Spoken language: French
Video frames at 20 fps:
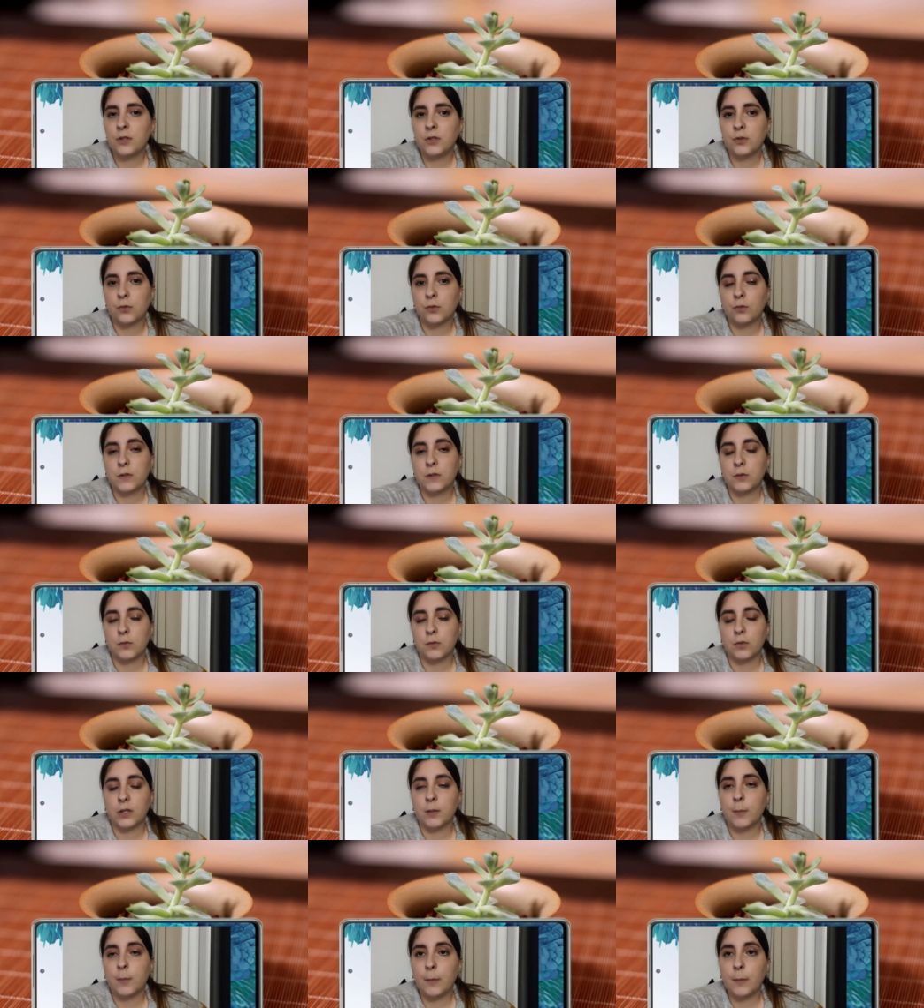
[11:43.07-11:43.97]
surtout si on ne
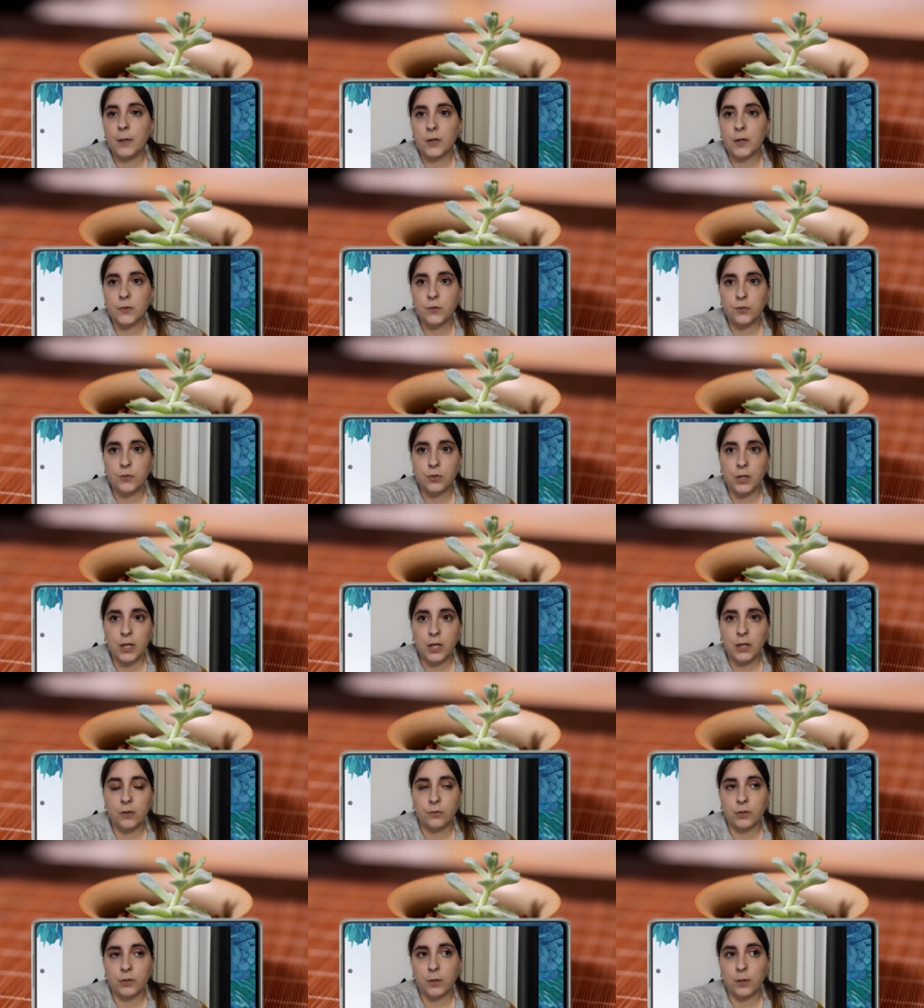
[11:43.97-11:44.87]
connaît pas bien le sujet et
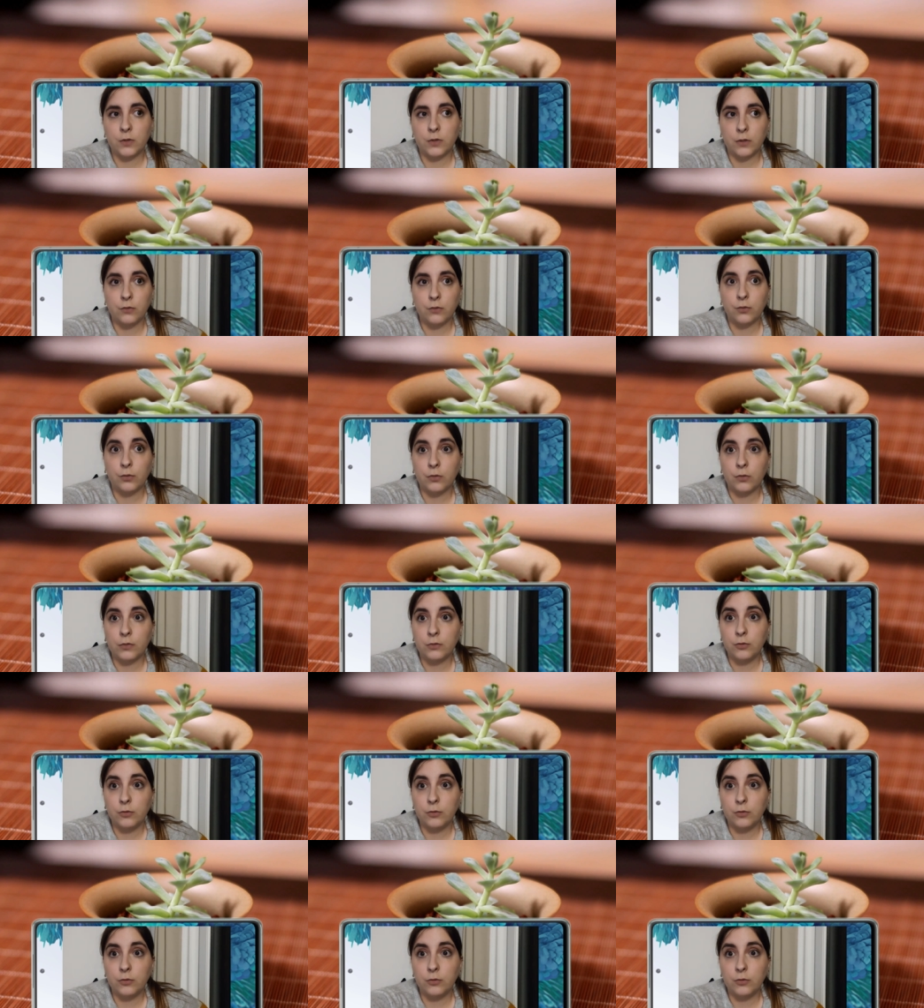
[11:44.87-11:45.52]
qu'on a besoin de,